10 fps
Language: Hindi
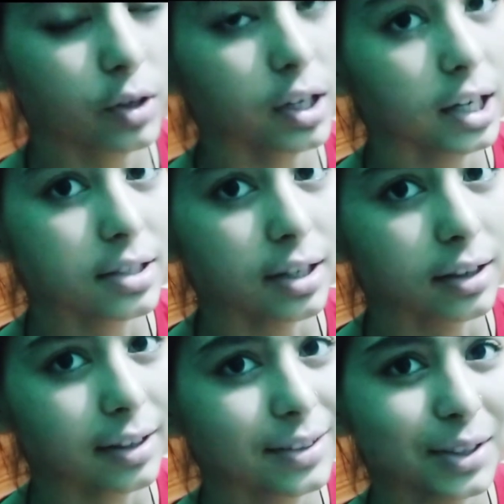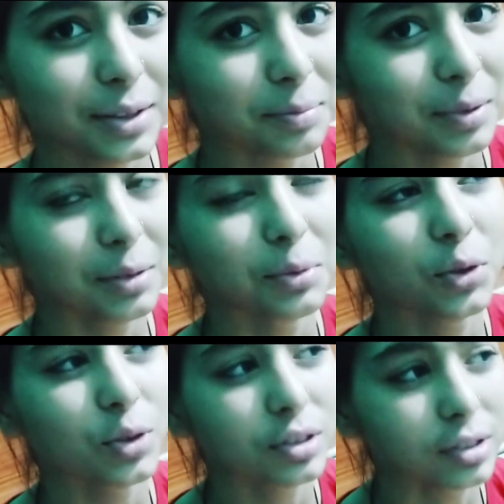चलते हैं छत पर बिकॉज
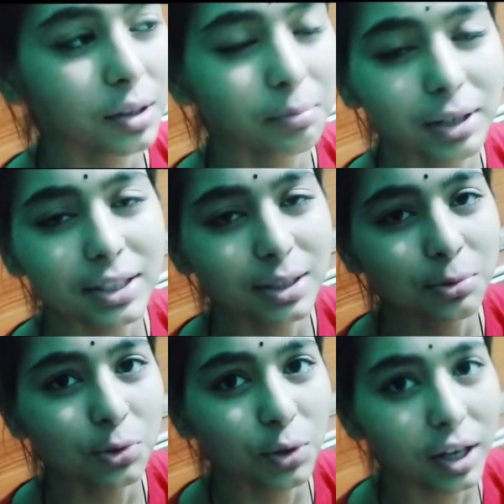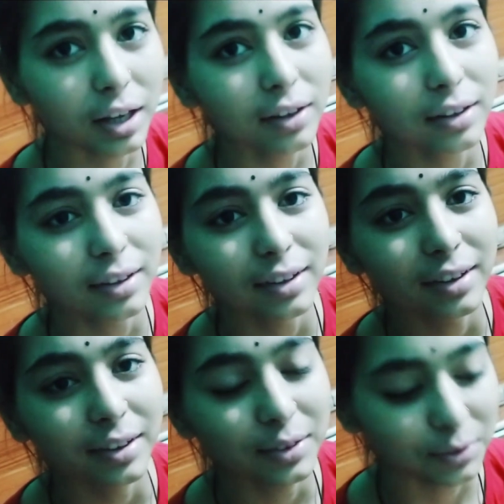छत पर ही सब सो रहे हैं
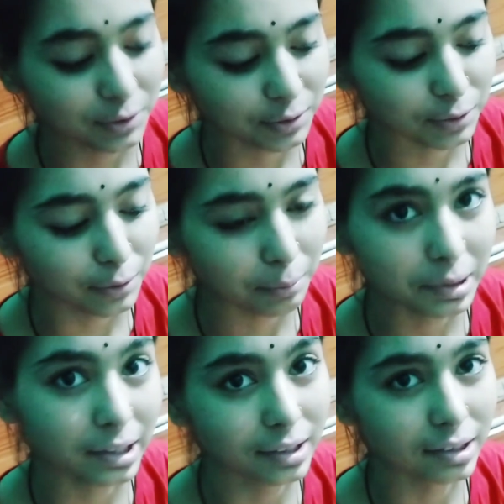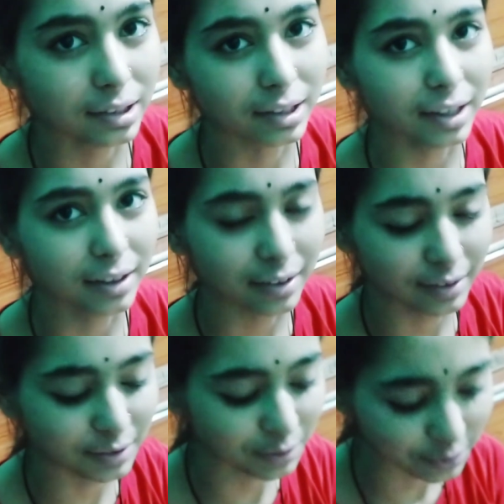तो अभी रेडी करती हूँ